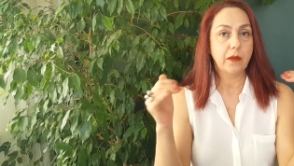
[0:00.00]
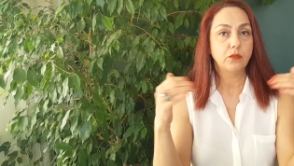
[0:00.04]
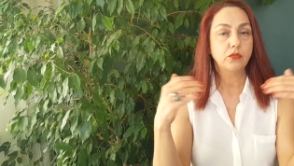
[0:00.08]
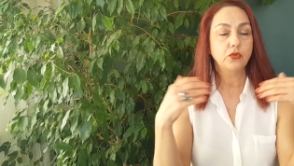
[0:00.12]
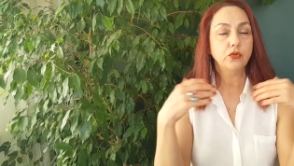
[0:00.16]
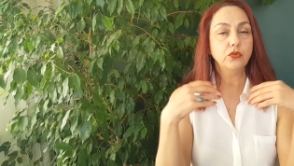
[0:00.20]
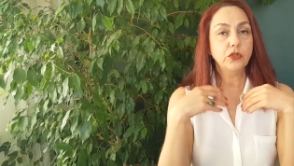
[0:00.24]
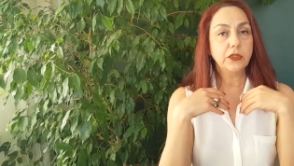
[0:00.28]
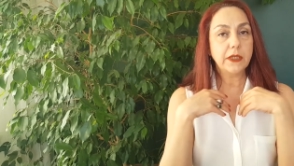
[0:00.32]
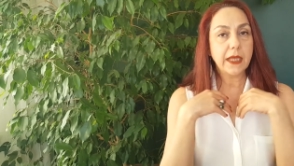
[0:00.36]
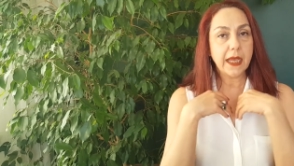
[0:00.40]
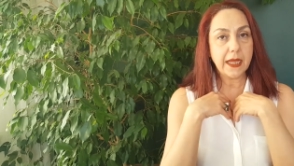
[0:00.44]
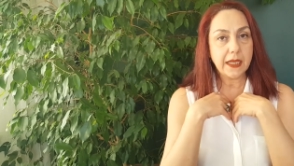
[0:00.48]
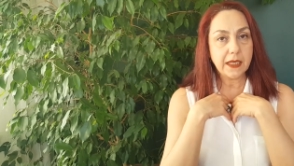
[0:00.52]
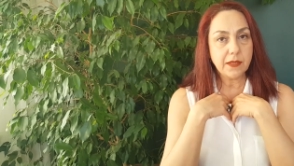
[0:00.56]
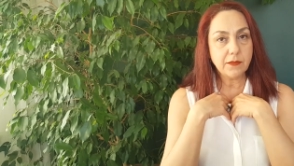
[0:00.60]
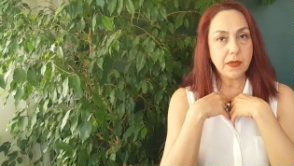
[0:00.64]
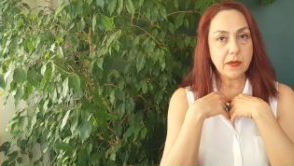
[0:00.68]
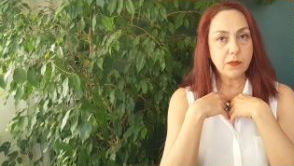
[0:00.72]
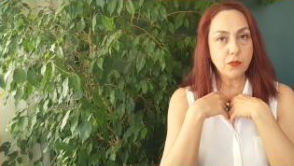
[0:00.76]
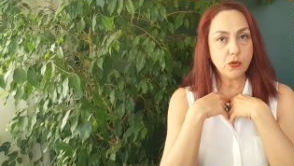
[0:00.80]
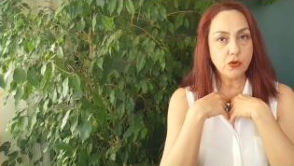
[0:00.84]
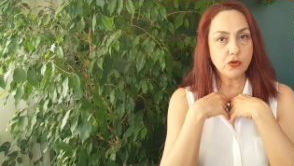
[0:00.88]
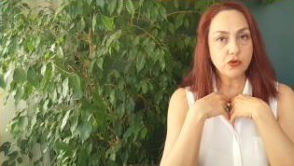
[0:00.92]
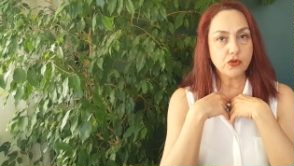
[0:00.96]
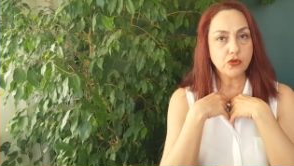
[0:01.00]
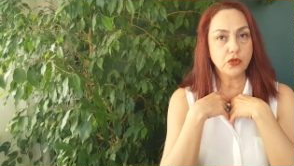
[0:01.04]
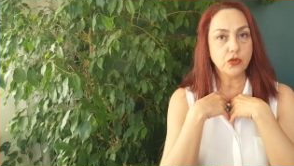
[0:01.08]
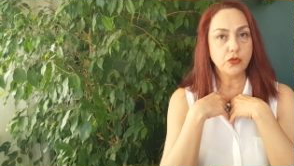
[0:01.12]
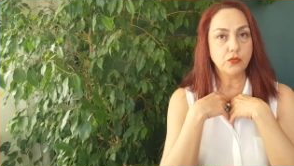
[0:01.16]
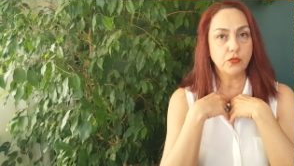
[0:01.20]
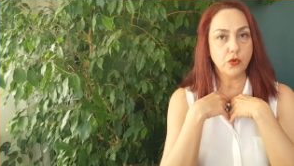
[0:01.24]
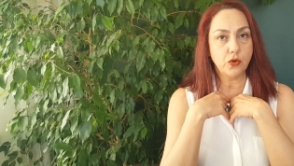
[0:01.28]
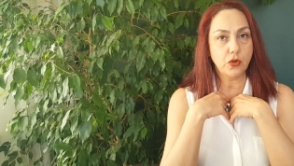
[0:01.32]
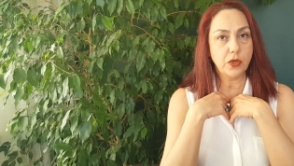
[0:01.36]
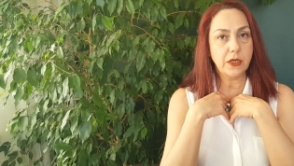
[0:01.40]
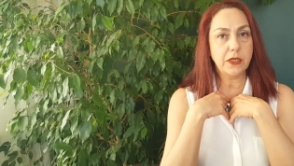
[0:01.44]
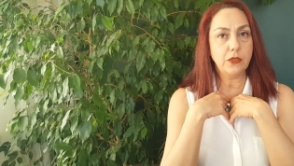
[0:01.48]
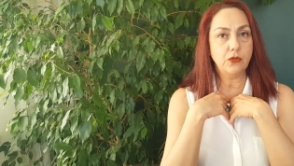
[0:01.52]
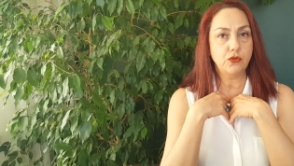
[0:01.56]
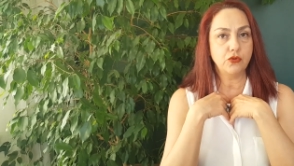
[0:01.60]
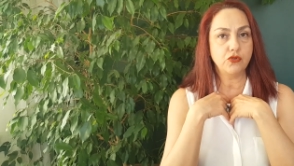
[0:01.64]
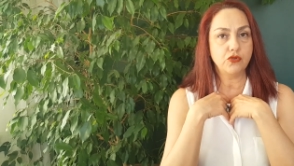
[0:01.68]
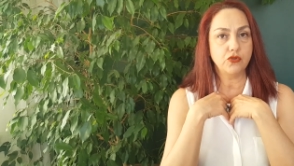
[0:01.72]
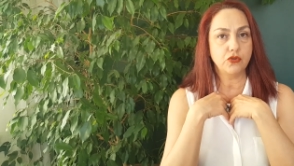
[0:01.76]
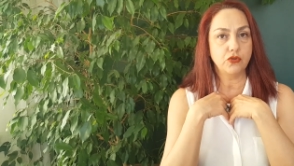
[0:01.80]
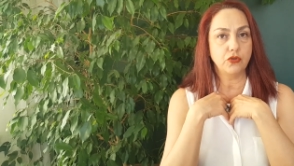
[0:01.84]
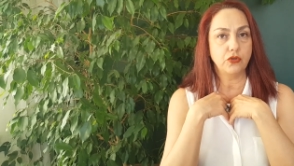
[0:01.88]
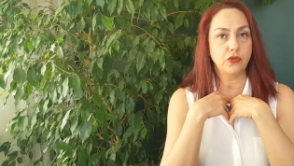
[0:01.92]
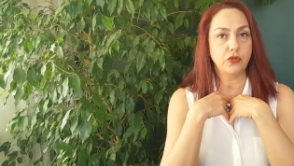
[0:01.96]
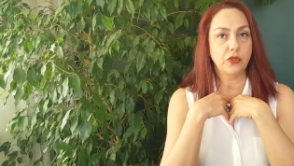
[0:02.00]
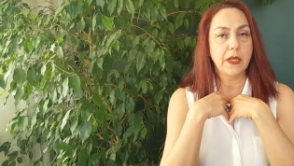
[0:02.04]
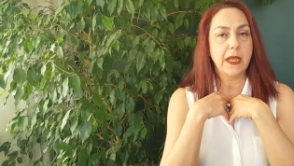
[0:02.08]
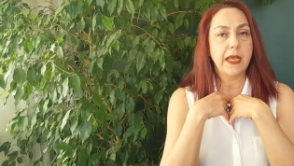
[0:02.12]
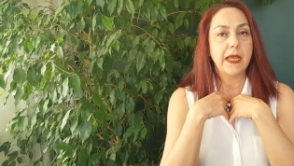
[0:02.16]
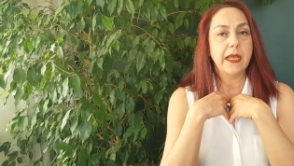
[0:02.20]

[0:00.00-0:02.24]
Bunu kendime borçluyum öyle düşünün.